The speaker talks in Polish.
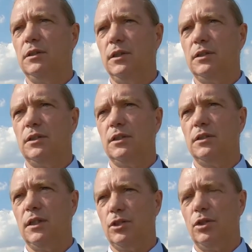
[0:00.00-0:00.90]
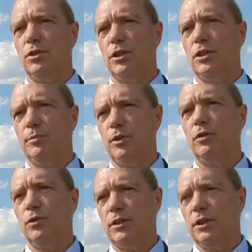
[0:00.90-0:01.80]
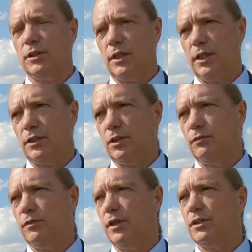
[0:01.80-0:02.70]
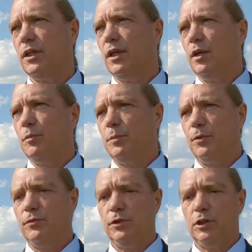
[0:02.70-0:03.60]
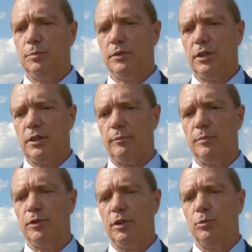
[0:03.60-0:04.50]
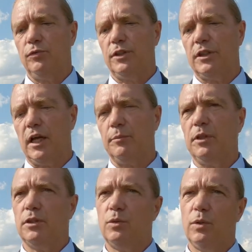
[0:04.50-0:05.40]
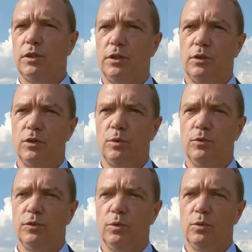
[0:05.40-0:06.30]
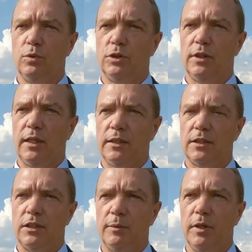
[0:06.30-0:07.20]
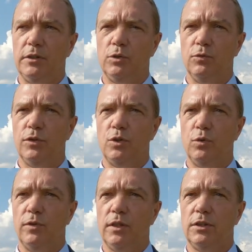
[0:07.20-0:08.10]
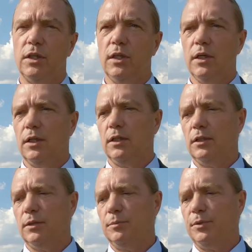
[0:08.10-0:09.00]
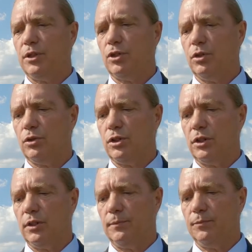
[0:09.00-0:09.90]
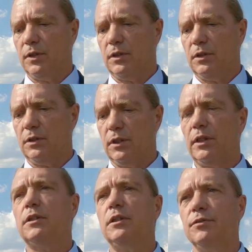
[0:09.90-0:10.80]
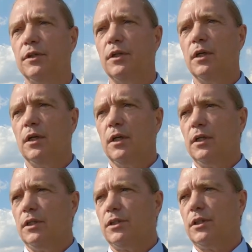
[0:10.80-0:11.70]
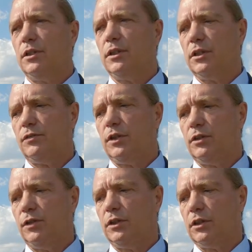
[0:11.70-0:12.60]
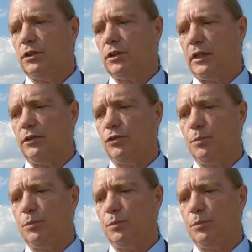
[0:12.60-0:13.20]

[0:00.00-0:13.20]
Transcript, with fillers: jest znaczący, żeby go właśnie zaklajstrowywać. My powinniśmy czasami mniej mówić sami, a słuchać tego, co mówią ludzie na nasz temat i tu wyczuwać y, bieżące y, dyrektywy. Jeżeli jest w tej chwili ten taki